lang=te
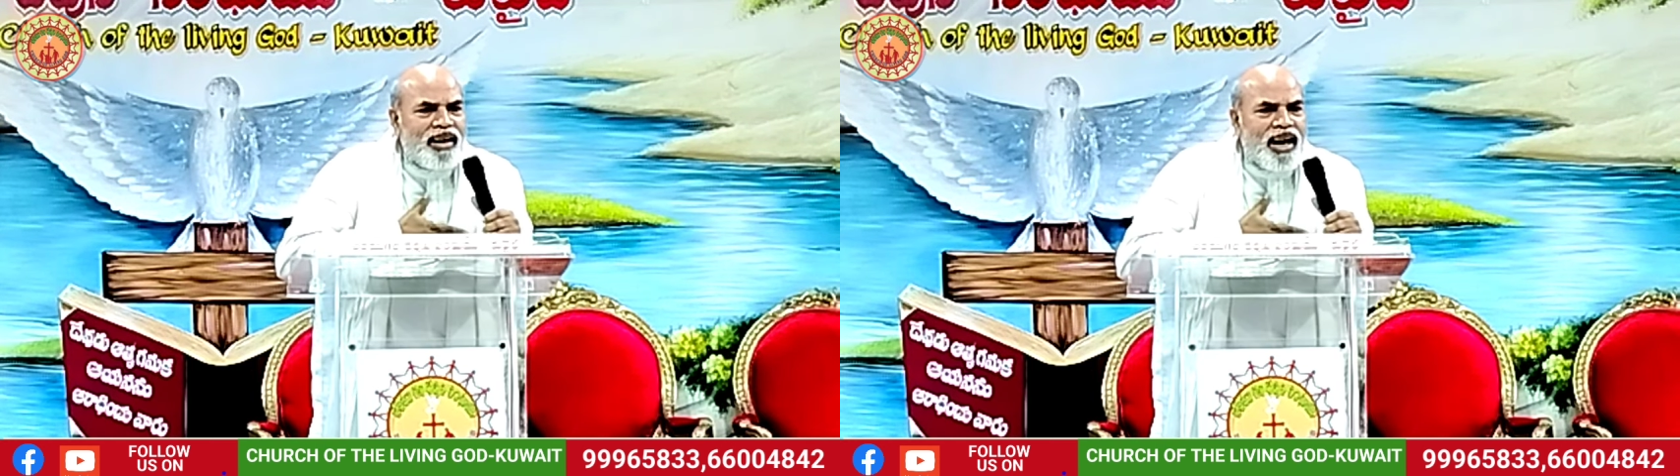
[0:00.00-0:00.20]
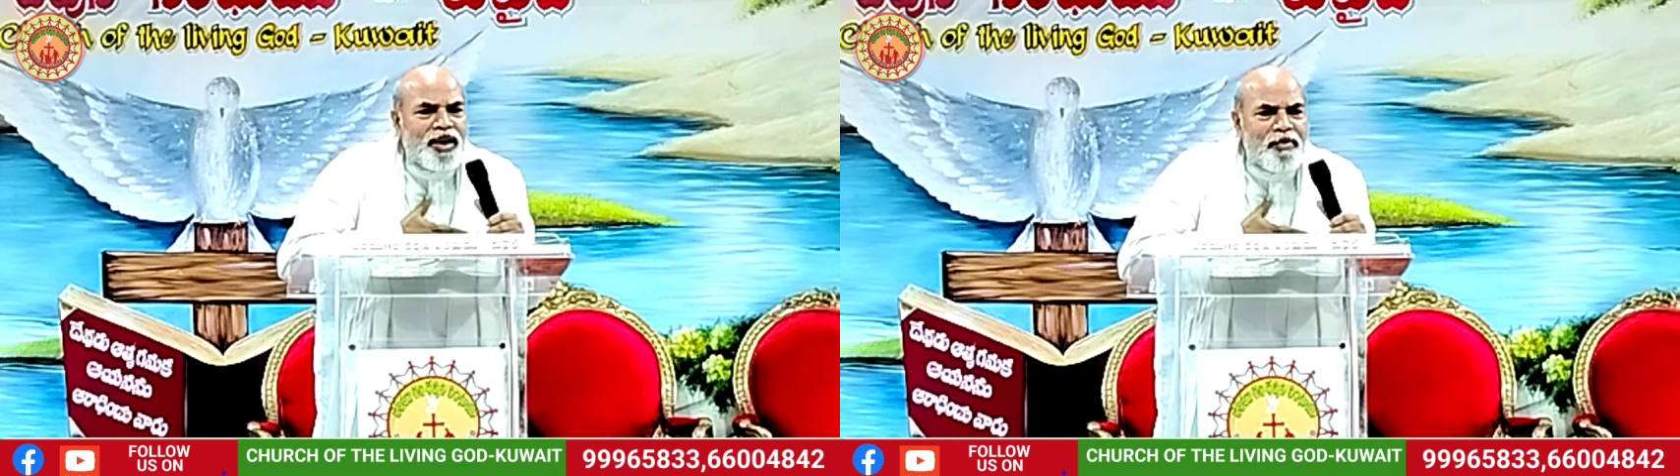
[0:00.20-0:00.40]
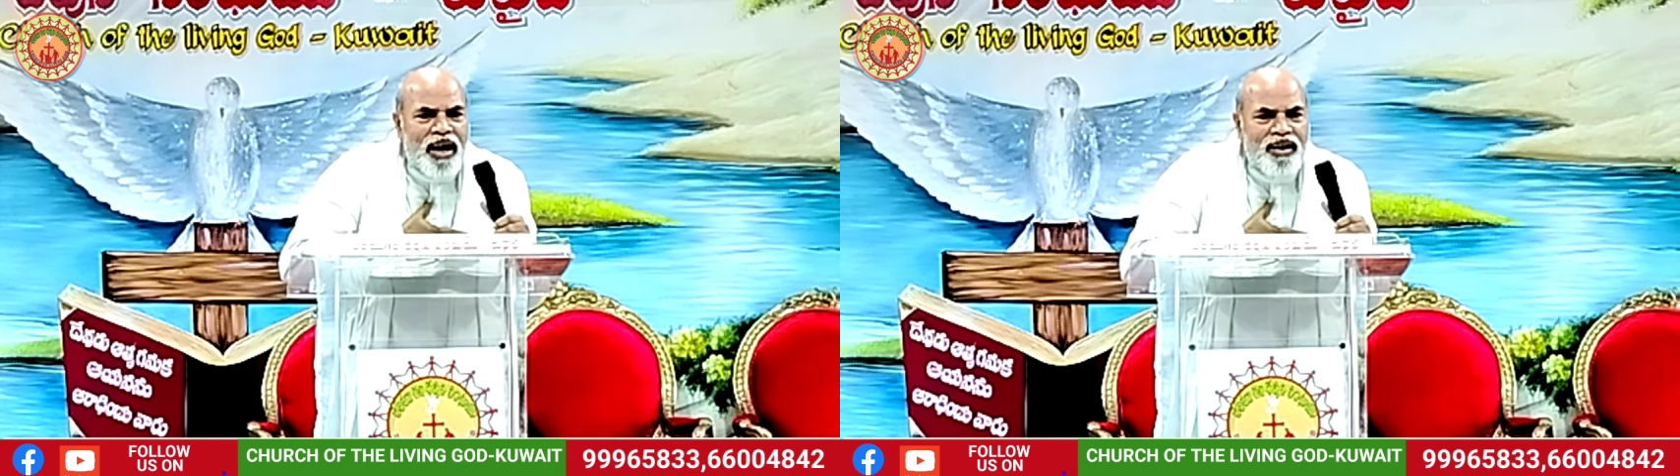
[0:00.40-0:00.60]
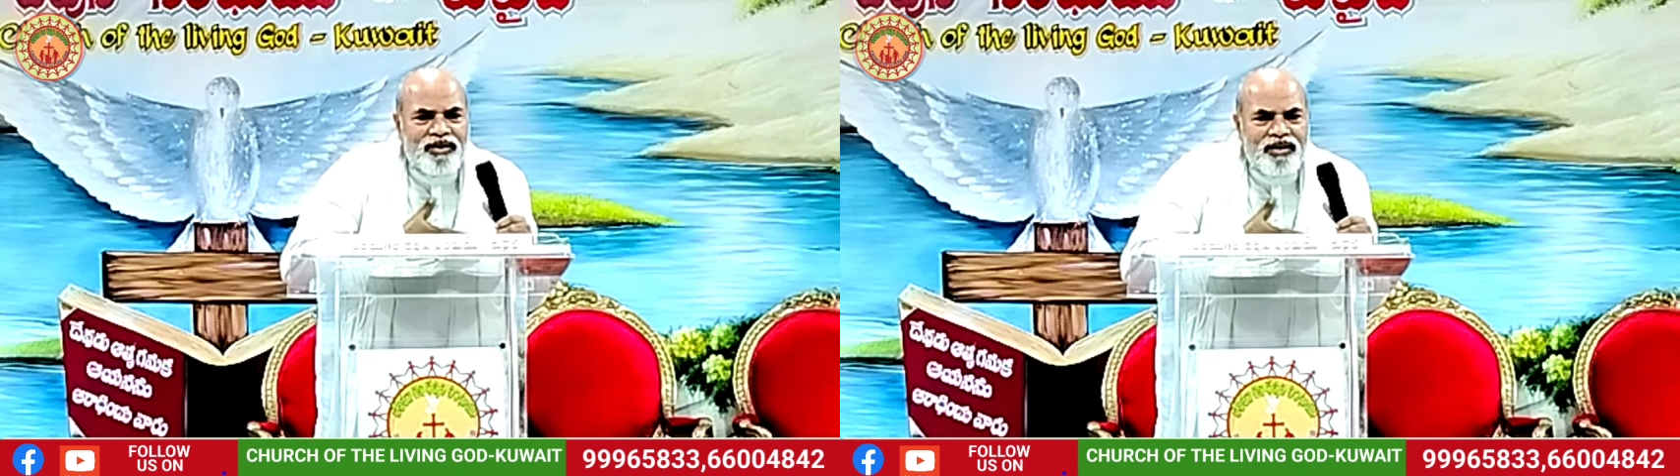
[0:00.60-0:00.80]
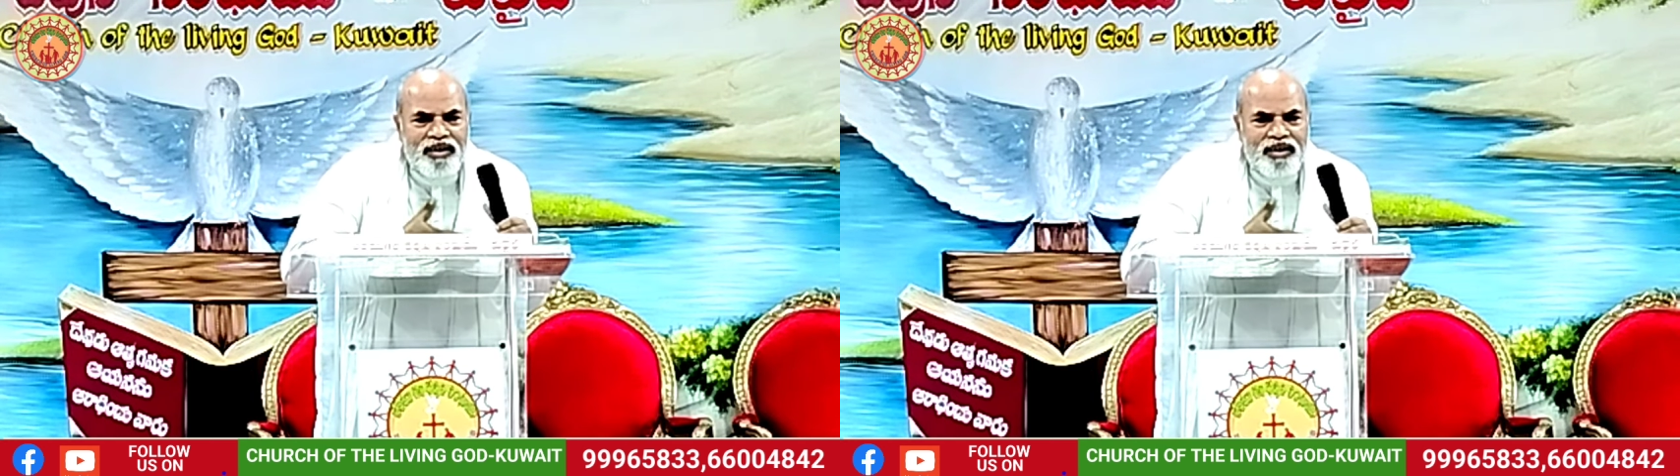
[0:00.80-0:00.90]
ఏంది మేలు